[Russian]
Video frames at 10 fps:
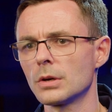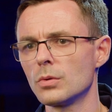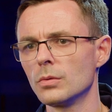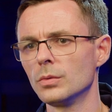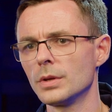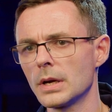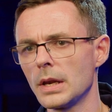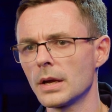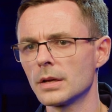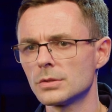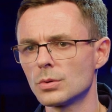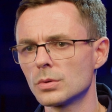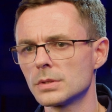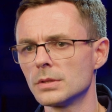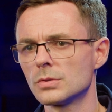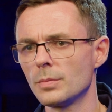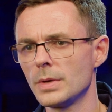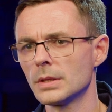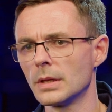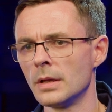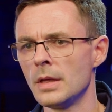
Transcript: такой уникальной конструкции инструмента